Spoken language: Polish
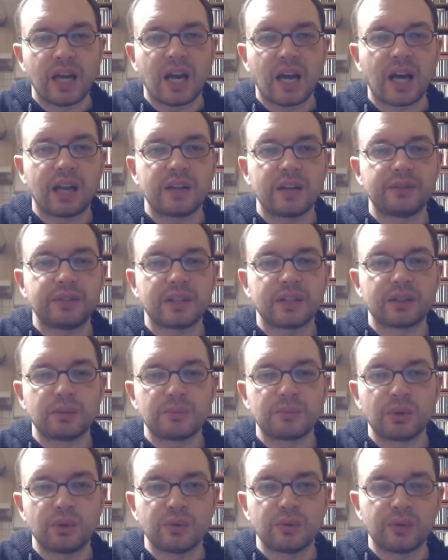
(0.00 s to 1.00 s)
ale
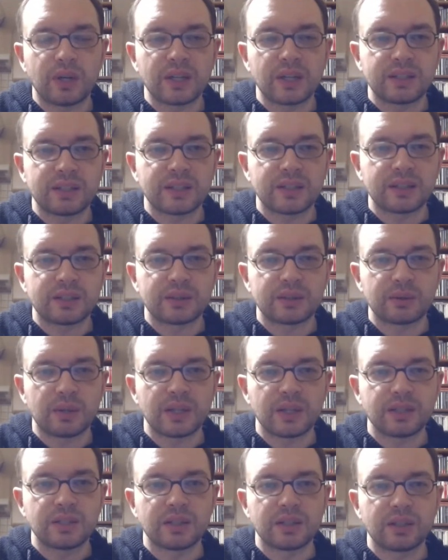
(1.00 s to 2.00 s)
wiadomo, uwaga, teraz
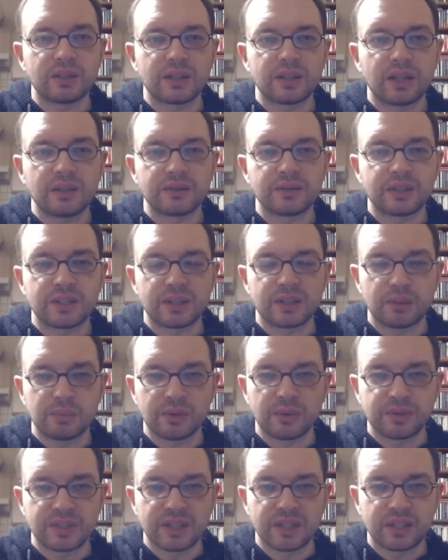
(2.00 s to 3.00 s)
słuchajcie, gadają ze
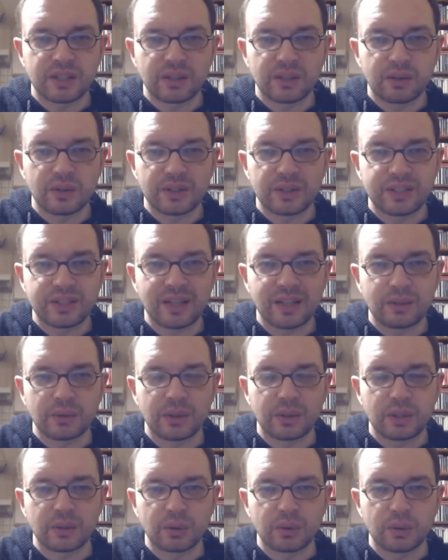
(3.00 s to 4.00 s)
sobą z jednego oceanu
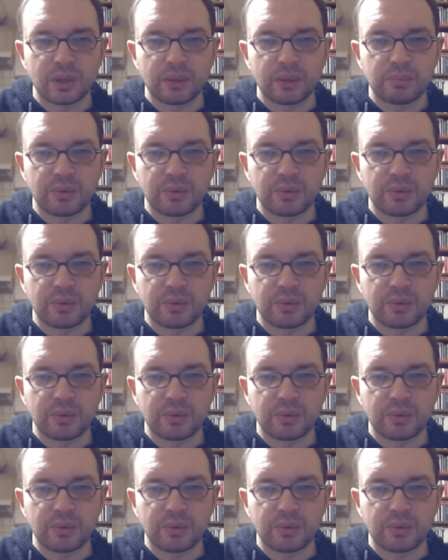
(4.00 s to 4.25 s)
na drugi,